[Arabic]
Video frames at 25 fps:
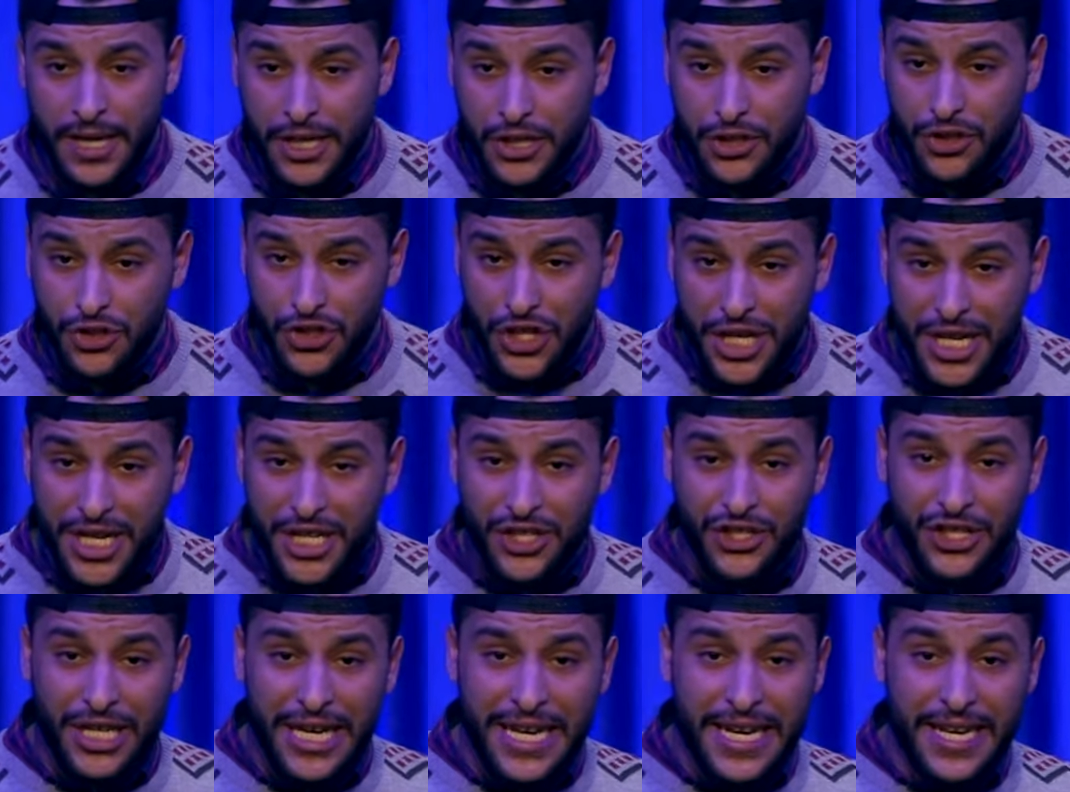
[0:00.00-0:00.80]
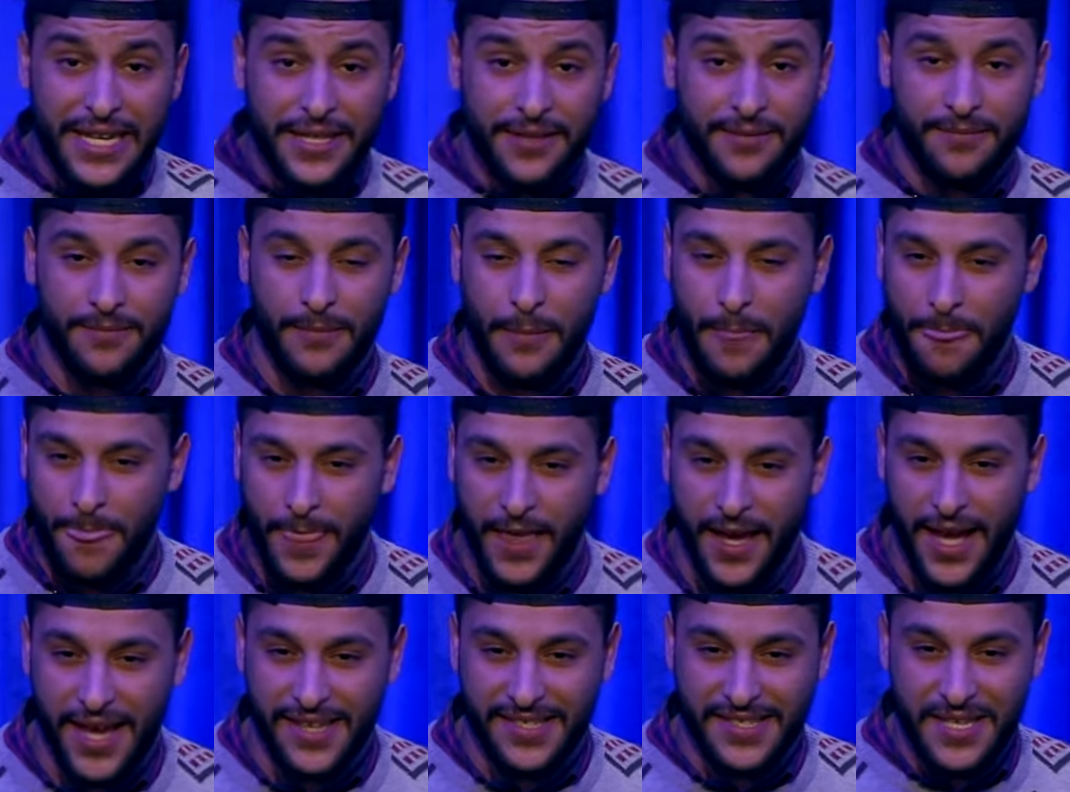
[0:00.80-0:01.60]
جاني ايش قال لي
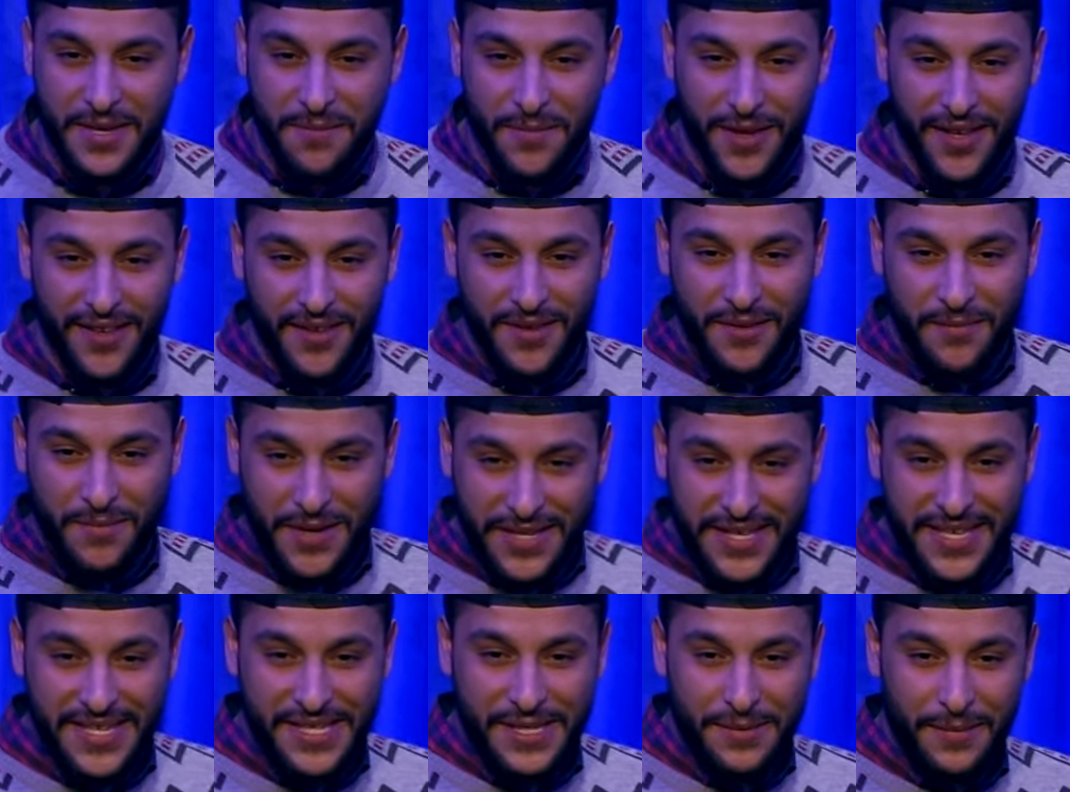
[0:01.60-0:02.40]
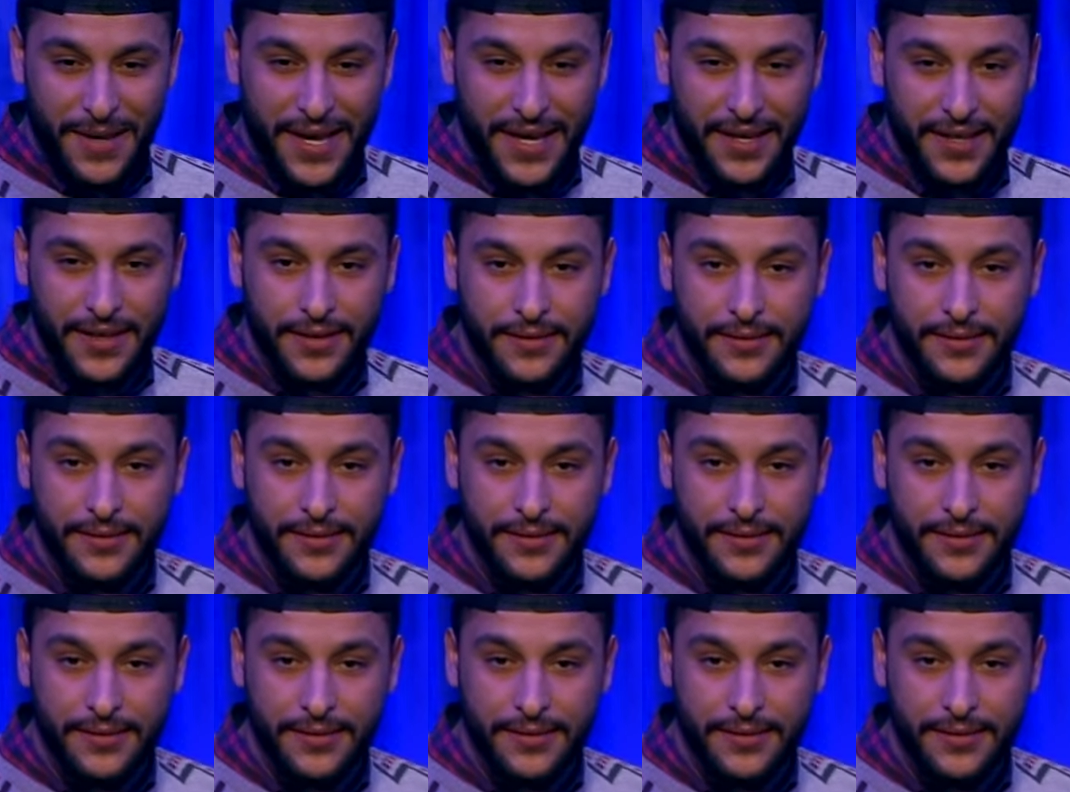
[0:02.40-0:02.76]
عاصمه بديس معاك